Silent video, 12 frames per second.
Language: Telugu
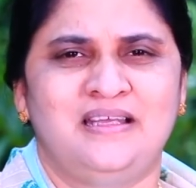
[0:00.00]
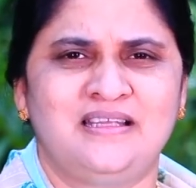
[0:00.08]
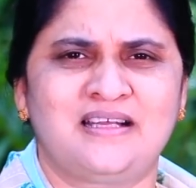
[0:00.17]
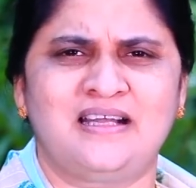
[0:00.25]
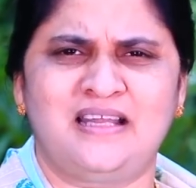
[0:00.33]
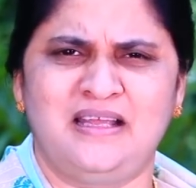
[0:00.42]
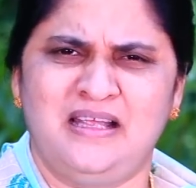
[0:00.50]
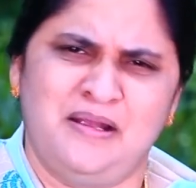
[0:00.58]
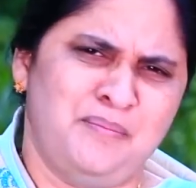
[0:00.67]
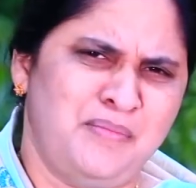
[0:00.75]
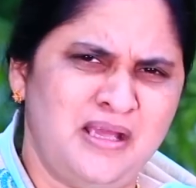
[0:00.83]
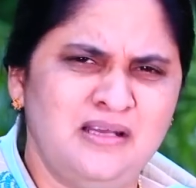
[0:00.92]
ఎందుకంటే
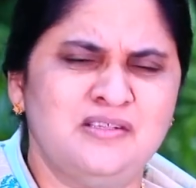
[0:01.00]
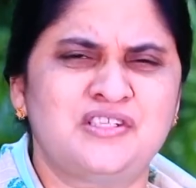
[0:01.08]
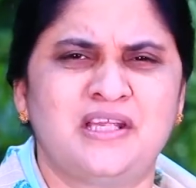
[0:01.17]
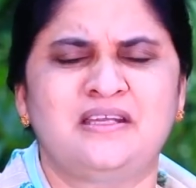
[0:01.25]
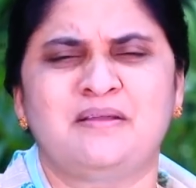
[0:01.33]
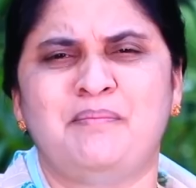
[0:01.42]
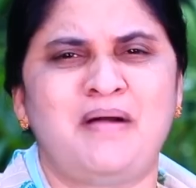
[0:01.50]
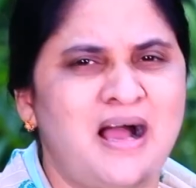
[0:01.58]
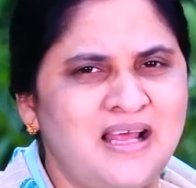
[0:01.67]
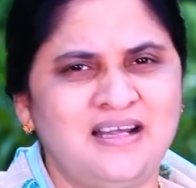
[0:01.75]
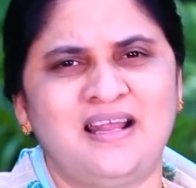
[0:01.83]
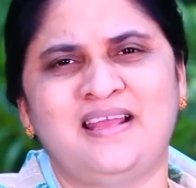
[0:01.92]
మేలు చేయటం
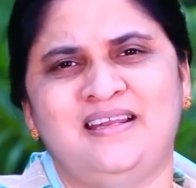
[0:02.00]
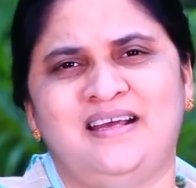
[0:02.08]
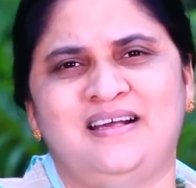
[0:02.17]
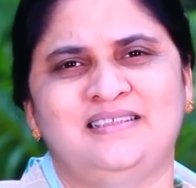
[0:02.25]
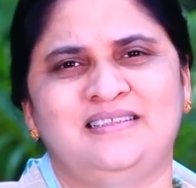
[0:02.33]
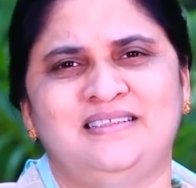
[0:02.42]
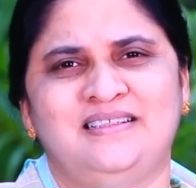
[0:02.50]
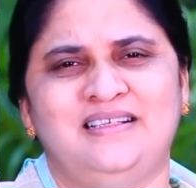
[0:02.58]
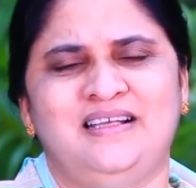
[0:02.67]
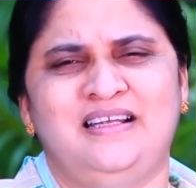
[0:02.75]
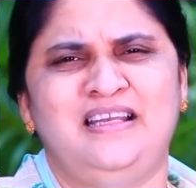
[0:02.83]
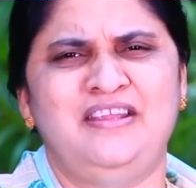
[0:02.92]
మానడు ఆయన
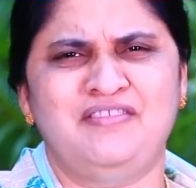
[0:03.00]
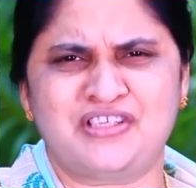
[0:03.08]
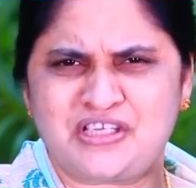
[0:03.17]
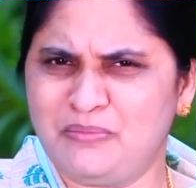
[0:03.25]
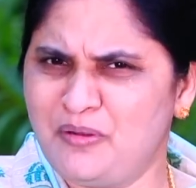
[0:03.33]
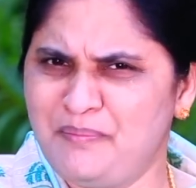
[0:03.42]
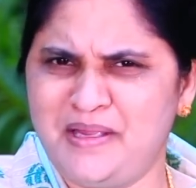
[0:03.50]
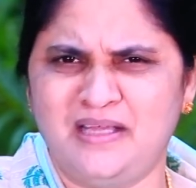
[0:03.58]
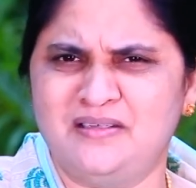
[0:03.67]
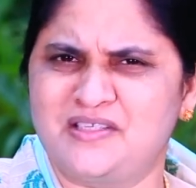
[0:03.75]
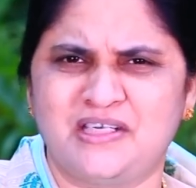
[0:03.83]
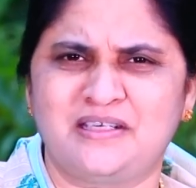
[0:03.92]
నీ విషయంలో
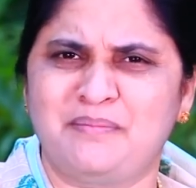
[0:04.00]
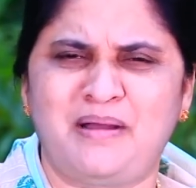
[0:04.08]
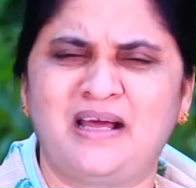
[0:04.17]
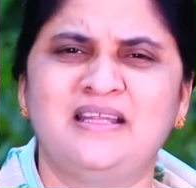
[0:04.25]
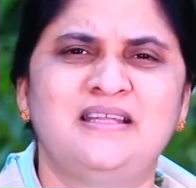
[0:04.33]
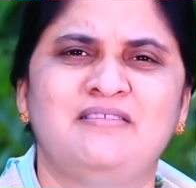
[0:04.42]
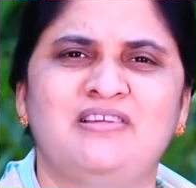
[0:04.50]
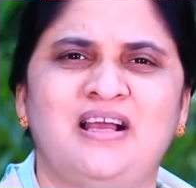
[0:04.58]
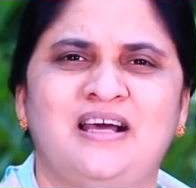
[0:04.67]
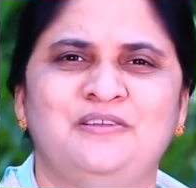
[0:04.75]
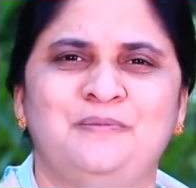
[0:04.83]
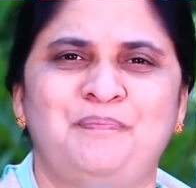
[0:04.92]
మేలు చేయటం మానే దేవుడు
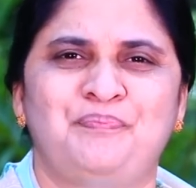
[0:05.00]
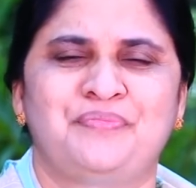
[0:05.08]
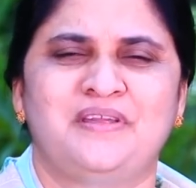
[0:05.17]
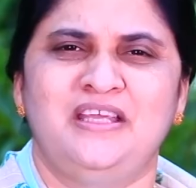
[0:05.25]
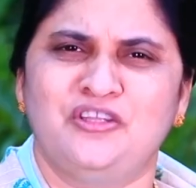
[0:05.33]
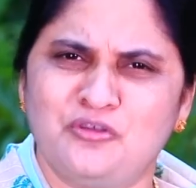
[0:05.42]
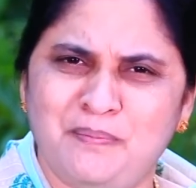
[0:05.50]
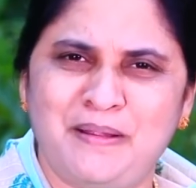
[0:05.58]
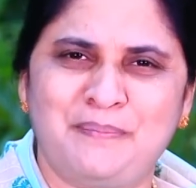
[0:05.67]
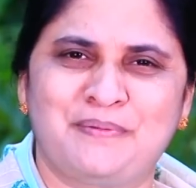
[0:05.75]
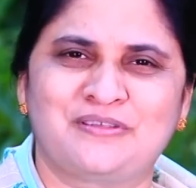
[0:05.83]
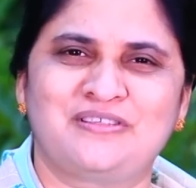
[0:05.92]
కాదు ఎందుకు
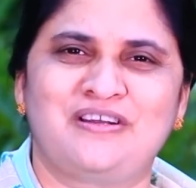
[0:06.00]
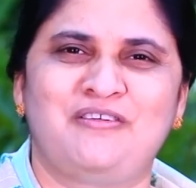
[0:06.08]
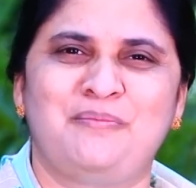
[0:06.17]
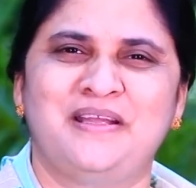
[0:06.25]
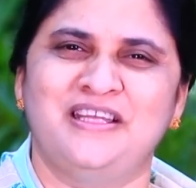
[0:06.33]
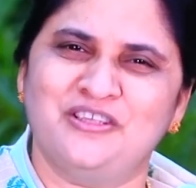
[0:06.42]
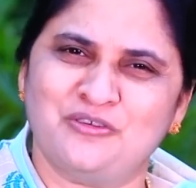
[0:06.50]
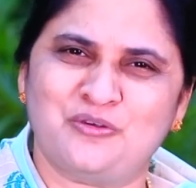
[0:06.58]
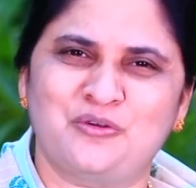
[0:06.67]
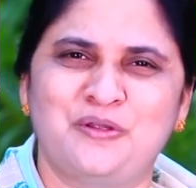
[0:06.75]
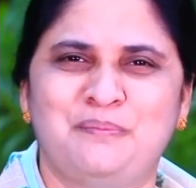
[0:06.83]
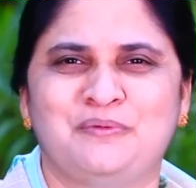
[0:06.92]
భయపడుతున్నావు అమ్మ ఎందుకు
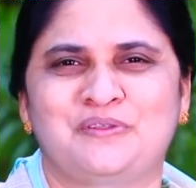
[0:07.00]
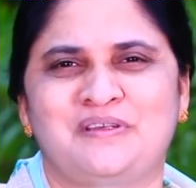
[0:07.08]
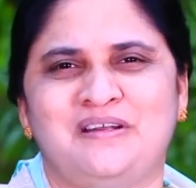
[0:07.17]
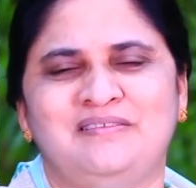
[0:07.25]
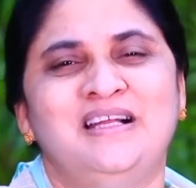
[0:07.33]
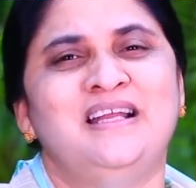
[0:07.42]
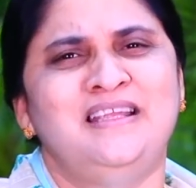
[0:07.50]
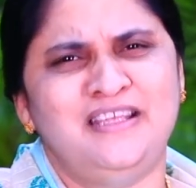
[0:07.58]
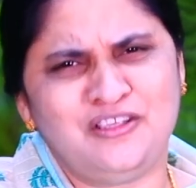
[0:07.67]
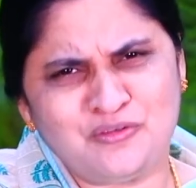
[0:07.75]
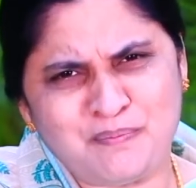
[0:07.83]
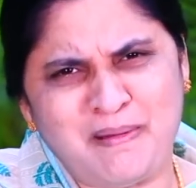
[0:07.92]
కృంగిపోతున్నావు
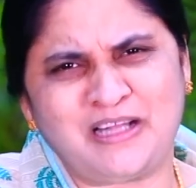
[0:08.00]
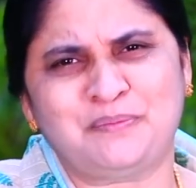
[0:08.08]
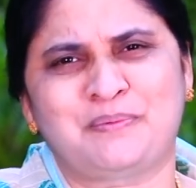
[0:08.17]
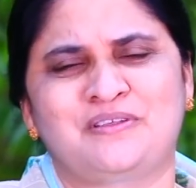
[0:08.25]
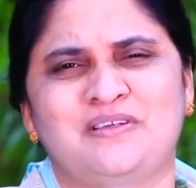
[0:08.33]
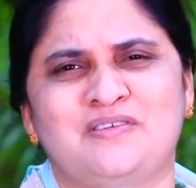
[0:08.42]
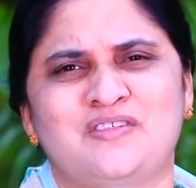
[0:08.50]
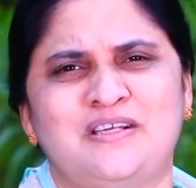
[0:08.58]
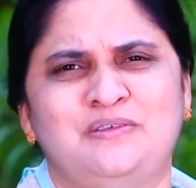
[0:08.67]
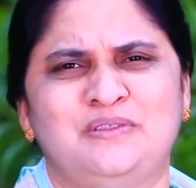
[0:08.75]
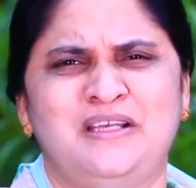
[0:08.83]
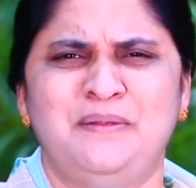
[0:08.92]
ఎందుకు బాధపడుతున్నావు
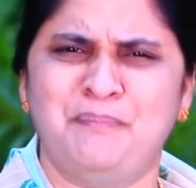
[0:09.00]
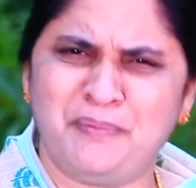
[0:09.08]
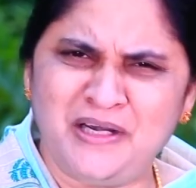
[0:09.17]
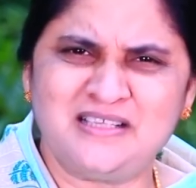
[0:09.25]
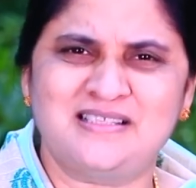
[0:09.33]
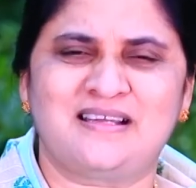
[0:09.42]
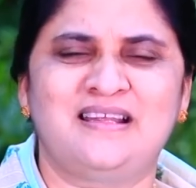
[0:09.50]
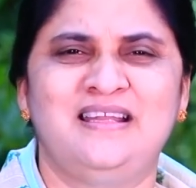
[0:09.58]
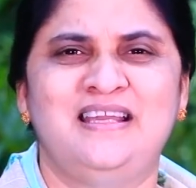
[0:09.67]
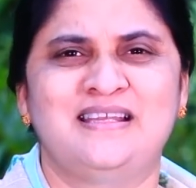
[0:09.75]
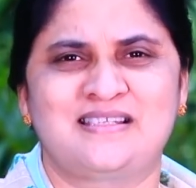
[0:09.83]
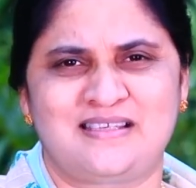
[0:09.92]
సహోదరి ఇప్పుడు నీకు
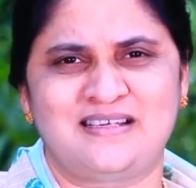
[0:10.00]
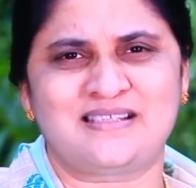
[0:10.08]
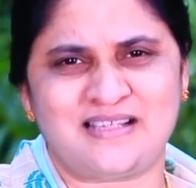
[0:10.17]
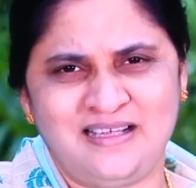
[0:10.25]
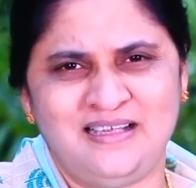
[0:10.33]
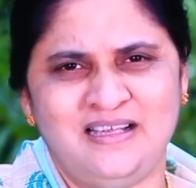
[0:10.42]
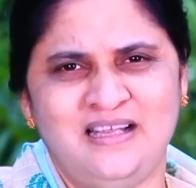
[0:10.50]
జరిగిన ఇన్సిడెంట్సా